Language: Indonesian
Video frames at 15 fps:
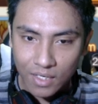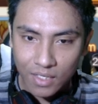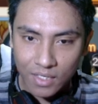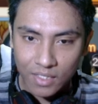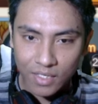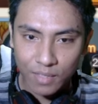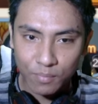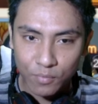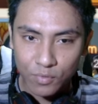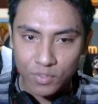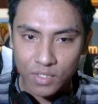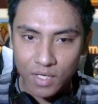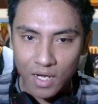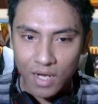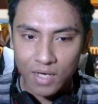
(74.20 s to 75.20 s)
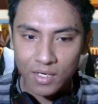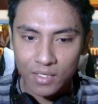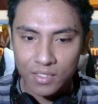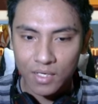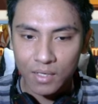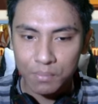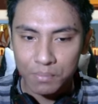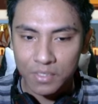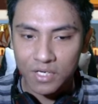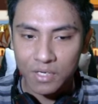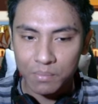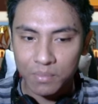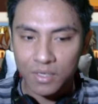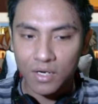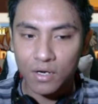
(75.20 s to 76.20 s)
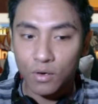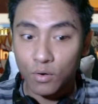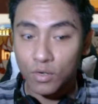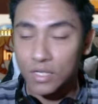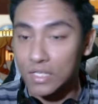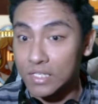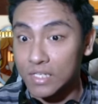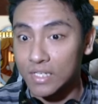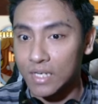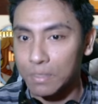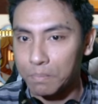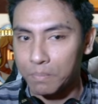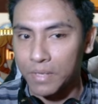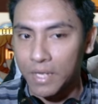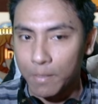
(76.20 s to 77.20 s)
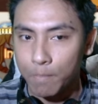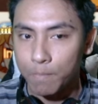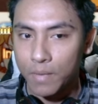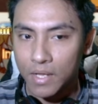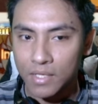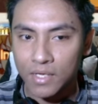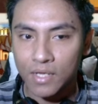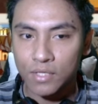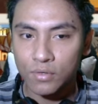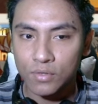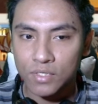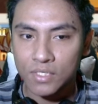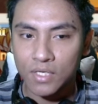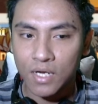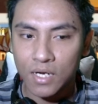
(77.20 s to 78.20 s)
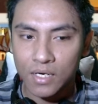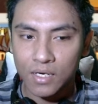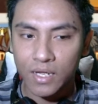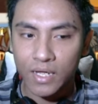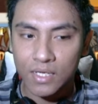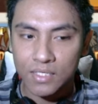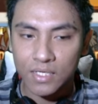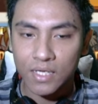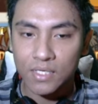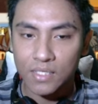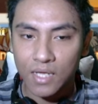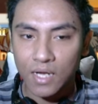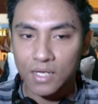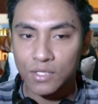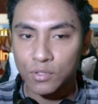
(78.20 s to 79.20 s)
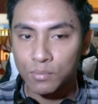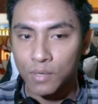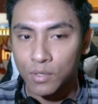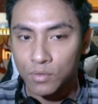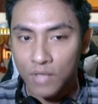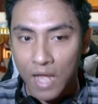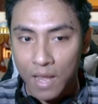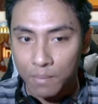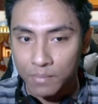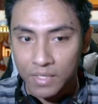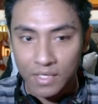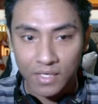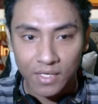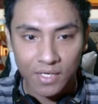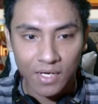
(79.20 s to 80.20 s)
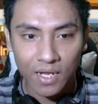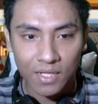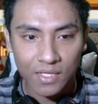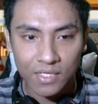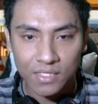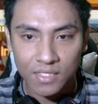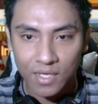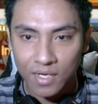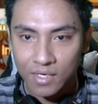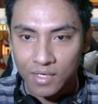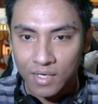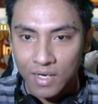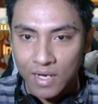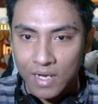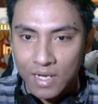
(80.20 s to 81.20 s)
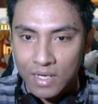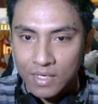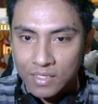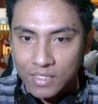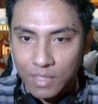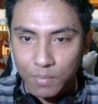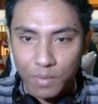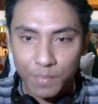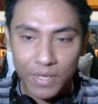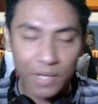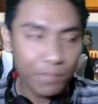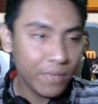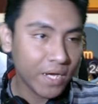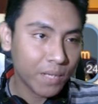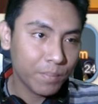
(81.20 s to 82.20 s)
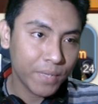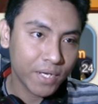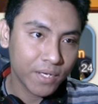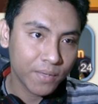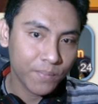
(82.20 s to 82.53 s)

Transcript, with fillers: di timku sekarang yang bener-bener original B4 ya atau char SSR itu baru Nami ini gratisan sama Ben Backman.